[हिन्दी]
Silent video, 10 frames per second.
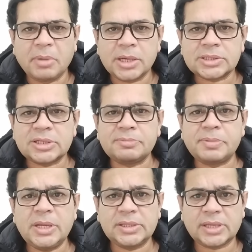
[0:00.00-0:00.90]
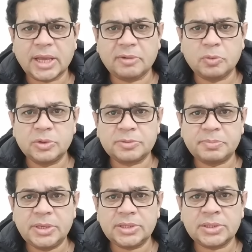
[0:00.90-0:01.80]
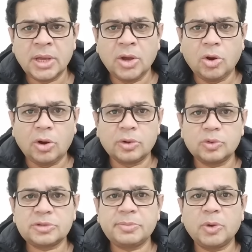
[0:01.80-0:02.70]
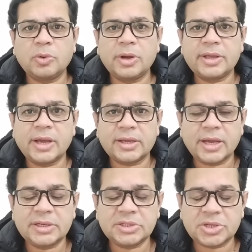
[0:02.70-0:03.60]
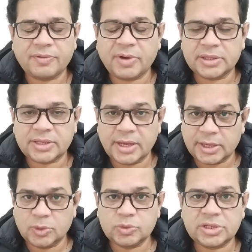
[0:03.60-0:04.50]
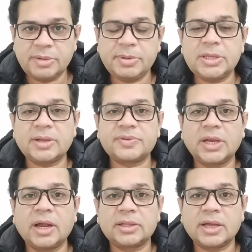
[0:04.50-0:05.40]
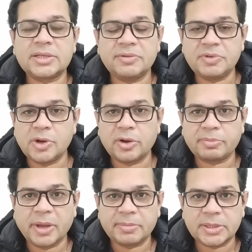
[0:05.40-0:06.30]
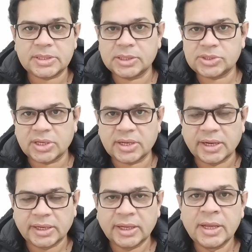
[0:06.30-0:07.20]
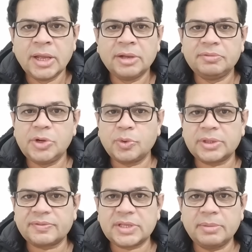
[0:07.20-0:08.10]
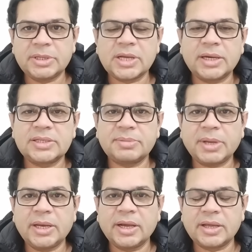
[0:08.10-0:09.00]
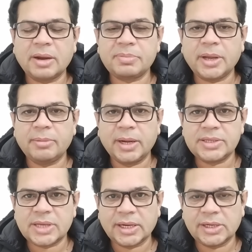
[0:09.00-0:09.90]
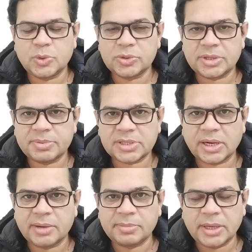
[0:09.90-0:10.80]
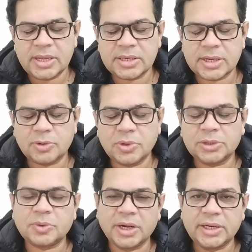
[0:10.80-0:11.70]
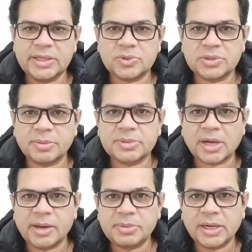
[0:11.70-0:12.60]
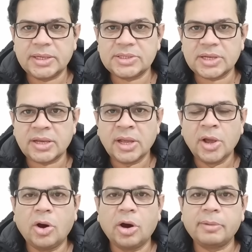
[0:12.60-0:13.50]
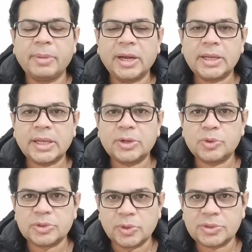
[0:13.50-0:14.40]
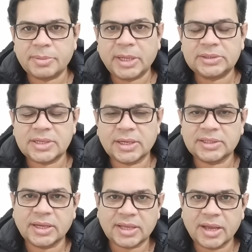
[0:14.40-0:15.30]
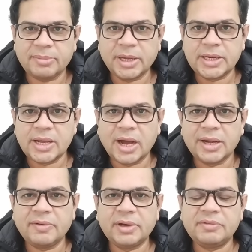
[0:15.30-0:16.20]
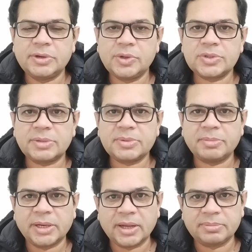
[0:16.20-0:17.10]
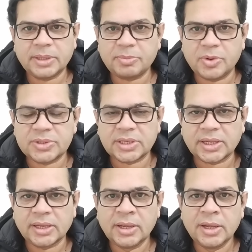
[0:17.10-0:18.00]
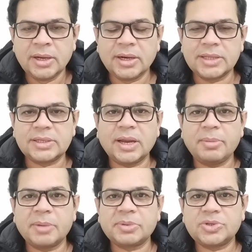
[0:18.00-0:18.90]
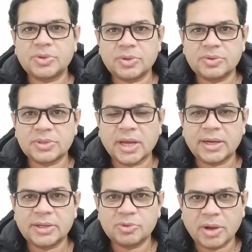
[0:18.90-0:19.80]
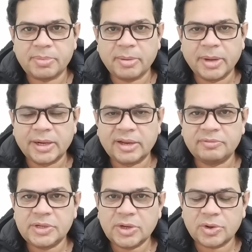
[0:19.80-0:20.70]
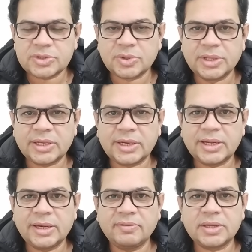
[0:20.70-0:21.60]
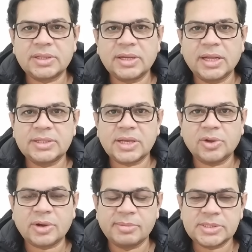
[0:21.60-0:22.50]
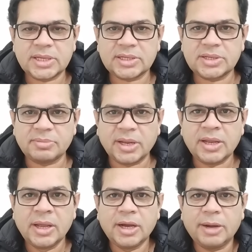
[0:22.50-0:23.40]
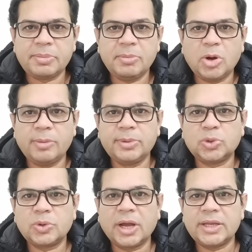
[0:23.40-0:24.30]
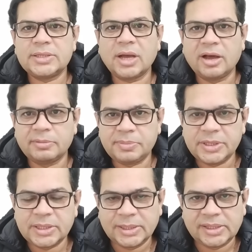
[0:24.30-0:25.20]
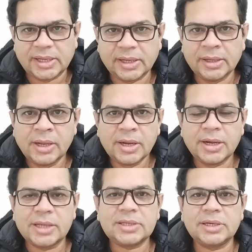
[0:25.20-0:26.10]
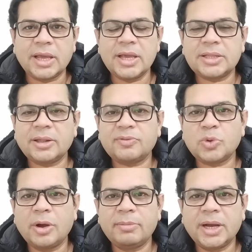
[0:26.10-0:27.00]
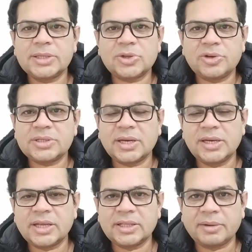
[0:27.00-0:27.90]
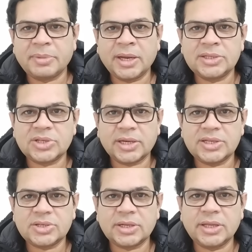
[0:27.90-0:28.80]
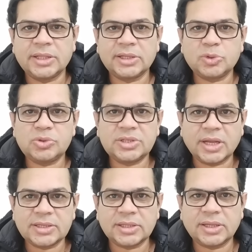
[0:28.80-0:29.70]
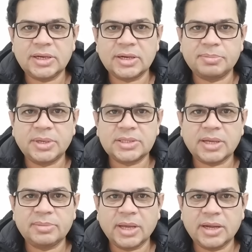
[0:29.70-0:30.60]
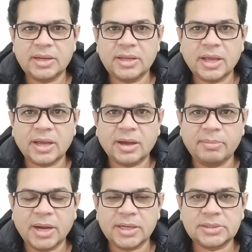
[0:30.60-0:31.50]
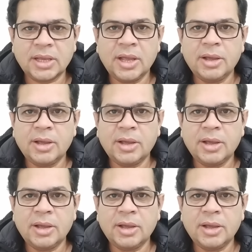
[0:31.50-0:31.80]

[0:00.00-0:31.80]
मास्टर पीस है वो स्पीच और उसमें उन्होंने क्या क्या इंकशाफात किए हैं उसकी भी तफसलत आज के वीलॉग में आपके साथ शेयर करेंगे वीडियो की तफसील में जाने से पहले अगर आपने हमारे चैनल को सब्सक्राइब नहीं किया हुआ तो काइंडली इसको सब्सक्राइब कर लीजिए और बेल आइकन को ज़रूर दबा दीजिएगा ताकि हमारी आने वाली वीडियो सबसे पहले आप तक पहुँच सकें नाजीन हम आपके शुक्रगुजार हैं जो आप हमारे वीलॉग्स को देखने के लिए वक्त निकालते हैं और कमेंट सेक्शन में अपनी मोहब्बतों का इजहार भी करते हैं नाजीन एक तरफ तो हमास और इसराइल के दरमियान दरमियान जारी जंग के अंदर कुछ ताज़ा तरीन अपडेट सामने आ रही हैं हमास